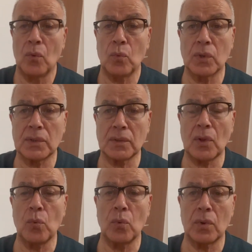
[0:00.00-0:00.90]

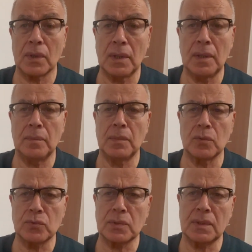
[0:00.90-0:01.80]
وتطور علمي
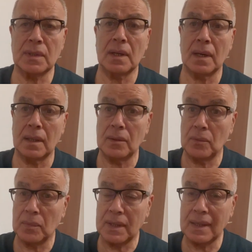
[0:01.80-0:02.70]
وصناعي
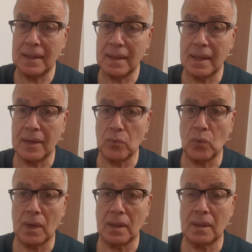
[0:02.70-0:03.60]
ومن كل
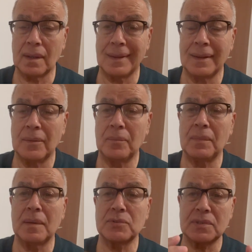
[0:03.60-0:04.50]
الأنواع
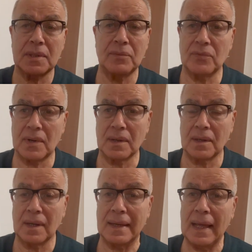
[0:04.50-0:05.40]
ما مشتري
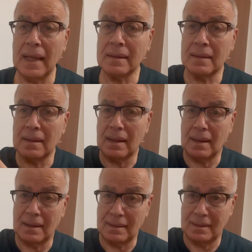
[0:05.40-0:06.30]
فرنك لحد
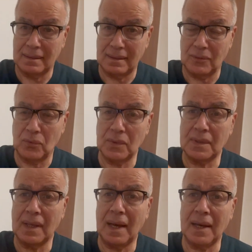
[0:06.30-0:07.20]
الآن
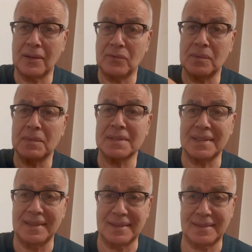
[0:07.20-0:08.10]
وانت قاعد في
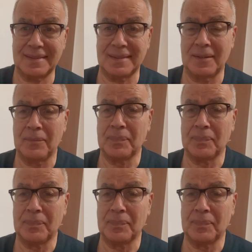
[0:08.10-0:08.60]
مجلس